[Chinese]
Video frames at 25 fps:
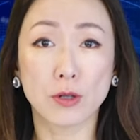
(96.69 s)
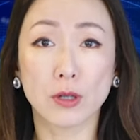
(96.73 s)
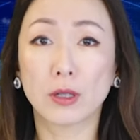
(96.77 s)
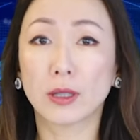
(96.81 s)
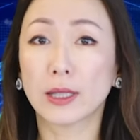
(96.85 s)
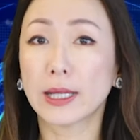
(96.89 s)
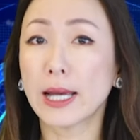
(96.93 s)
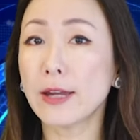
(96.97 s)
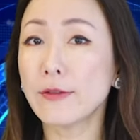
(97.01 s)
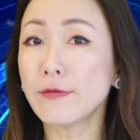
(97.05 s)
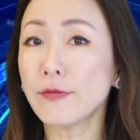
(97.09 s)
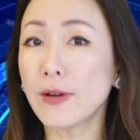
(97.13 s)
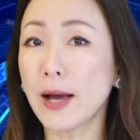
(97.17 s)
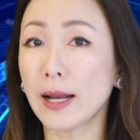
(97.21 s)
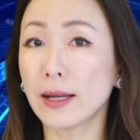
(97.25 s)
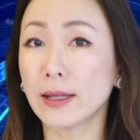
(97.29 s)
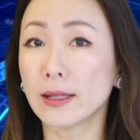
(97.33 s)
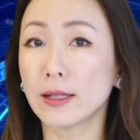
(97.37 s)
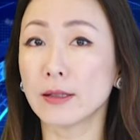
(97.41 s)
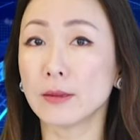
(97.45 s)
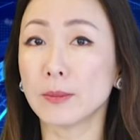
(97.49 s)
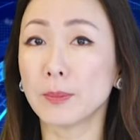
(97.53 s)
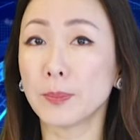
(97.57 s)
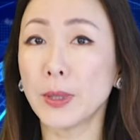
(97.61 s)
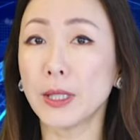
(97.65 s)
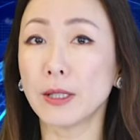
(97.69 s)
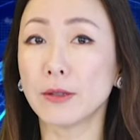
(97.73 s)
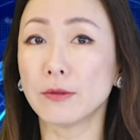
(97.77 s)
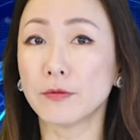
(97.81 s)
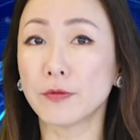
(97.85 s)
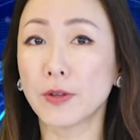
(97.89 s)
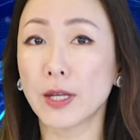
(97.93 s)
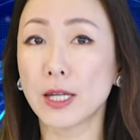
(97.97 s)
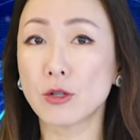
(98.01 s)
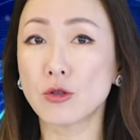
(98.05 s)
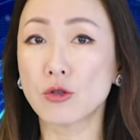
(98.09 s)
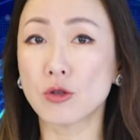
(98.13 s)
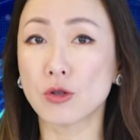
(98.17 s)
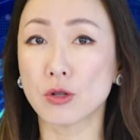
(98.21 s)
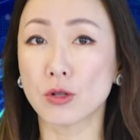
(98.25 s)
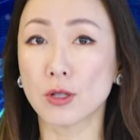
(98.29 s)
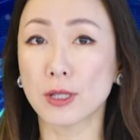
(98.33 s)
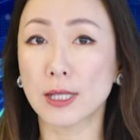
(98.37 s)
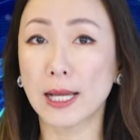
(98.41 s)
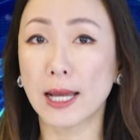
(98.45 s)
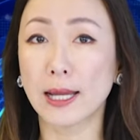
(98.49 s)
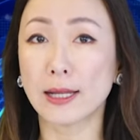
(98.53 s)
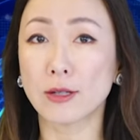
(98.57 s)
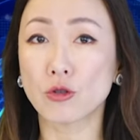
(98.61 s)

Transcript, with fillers: 该法令并非旨在